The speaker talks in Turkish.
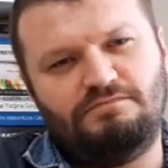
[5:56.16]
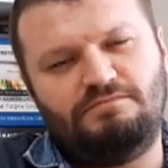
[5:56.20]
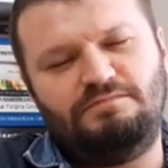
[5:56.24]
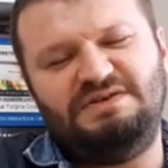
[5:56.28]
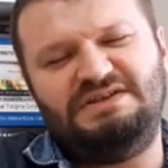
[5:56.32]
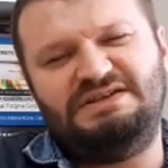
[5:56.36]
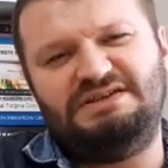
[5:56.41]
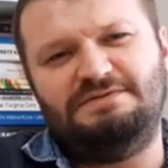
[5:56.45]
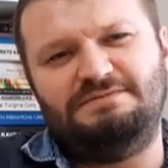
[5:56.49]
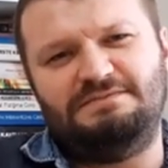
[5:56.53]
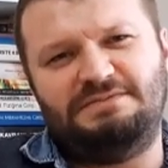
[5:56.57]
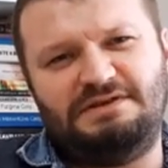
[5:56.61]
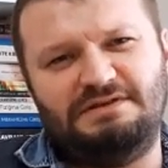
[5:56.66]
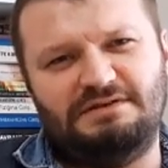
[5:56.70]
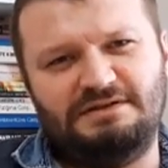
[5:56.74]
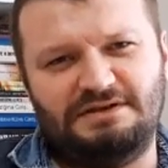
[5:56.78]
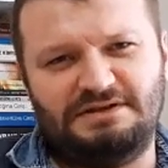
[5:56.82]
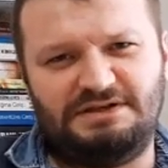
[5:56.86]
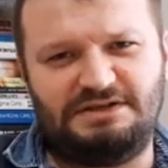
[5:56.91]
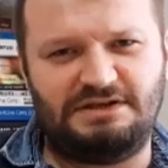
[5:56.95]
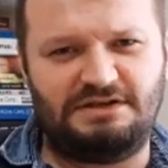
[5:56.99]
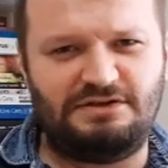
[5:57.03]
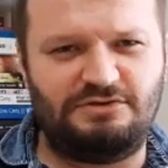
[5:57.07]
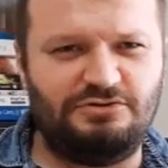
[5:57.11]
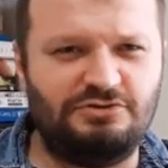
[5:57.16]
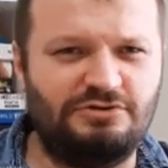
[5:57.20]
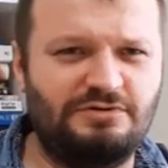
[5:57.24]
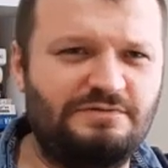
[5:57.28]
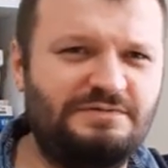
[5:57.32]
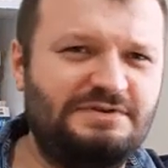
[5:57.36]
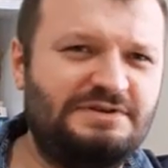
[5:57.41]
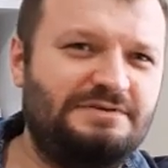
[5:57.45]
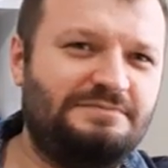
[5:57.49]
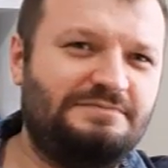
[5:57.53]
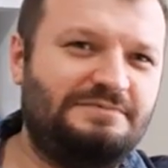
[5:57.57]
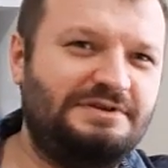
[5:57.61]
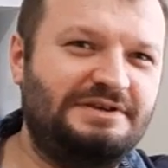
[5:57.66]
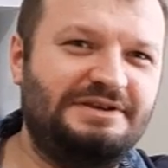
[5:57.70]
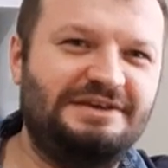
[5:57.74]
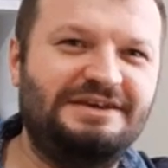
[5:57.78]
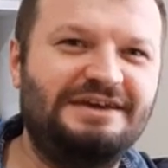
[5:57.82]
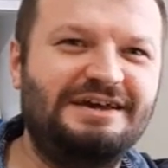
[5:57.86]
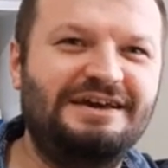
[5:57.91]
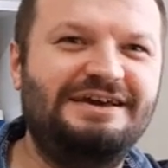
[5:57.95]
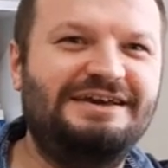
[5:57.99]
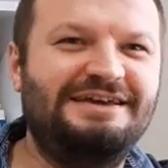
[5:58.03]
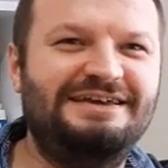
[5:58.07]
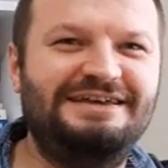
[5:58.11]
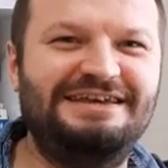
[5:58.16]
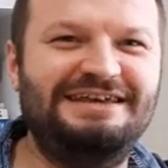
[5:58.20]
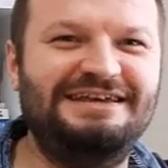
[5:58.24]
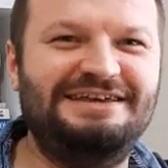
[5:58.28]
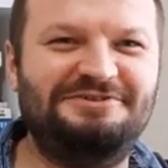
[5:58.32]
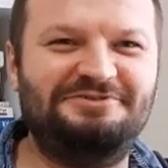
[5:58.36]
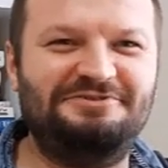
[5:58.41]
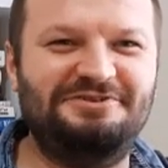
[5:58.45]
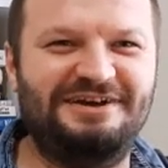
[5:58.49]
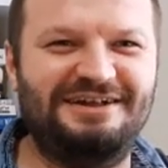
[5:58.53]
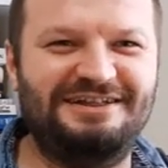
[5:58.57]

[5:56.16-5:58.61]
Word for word: Bizimki nasıl gidiyor? Bizimki iyi gidiyor.